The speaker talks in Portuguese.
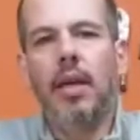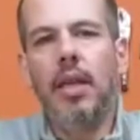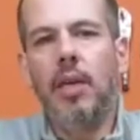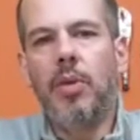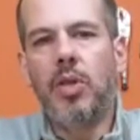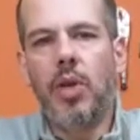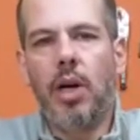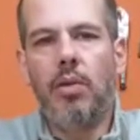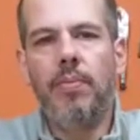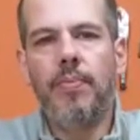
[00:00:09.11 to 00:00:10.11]
E aí,
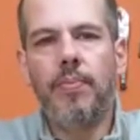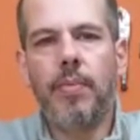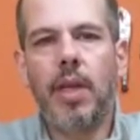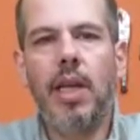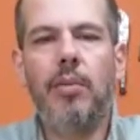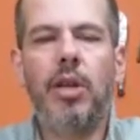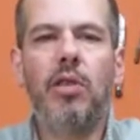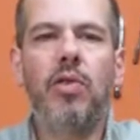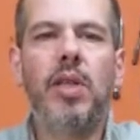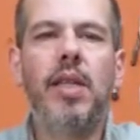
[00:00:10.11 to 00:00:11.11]
pessoal,
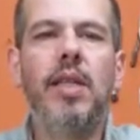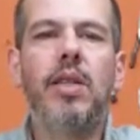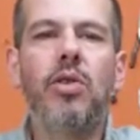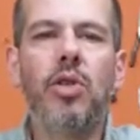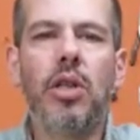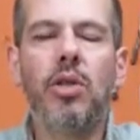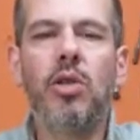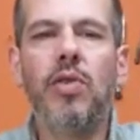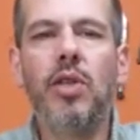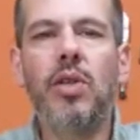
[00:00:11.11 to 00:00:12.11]
lembrando vocês que os nossos
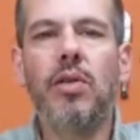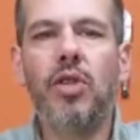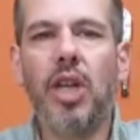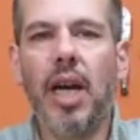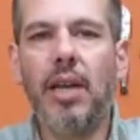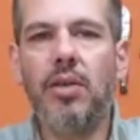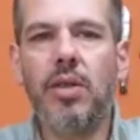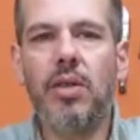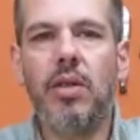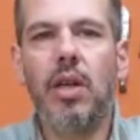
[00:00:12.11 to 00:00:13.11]
vídeos são
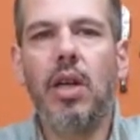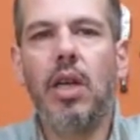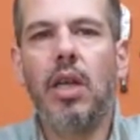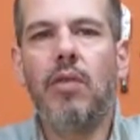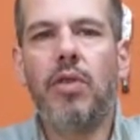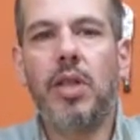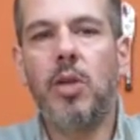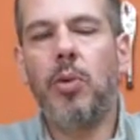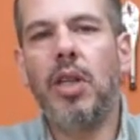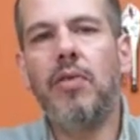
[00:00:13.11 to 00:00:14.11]
diários,
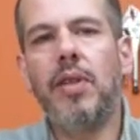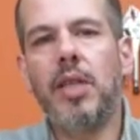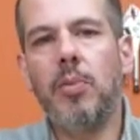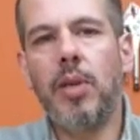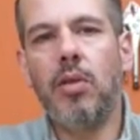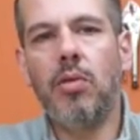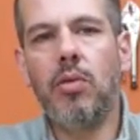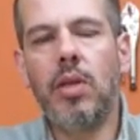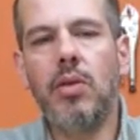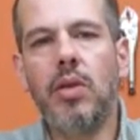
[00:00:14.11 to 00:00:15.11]
vocês podem fazer
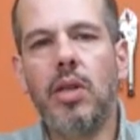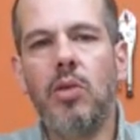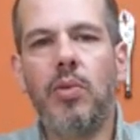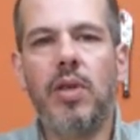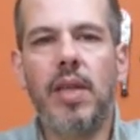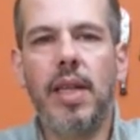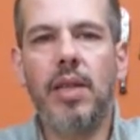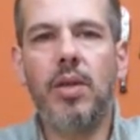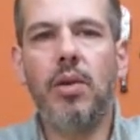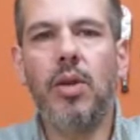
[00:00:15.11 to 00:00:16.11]
perguntas durante o
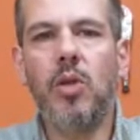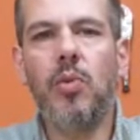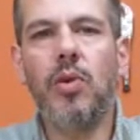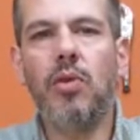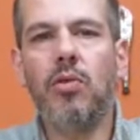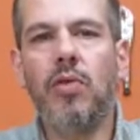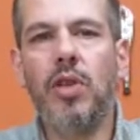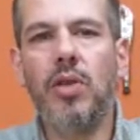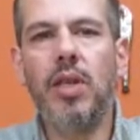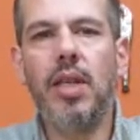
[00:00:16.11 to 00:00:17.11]
processo que eu respondo no
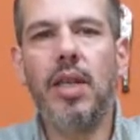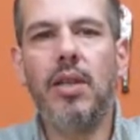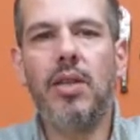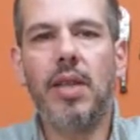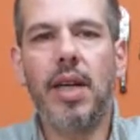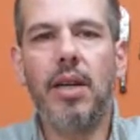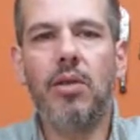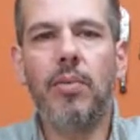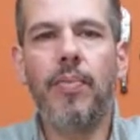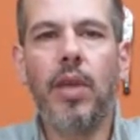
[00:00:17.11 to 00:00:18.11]
vídeo seguinte, certo?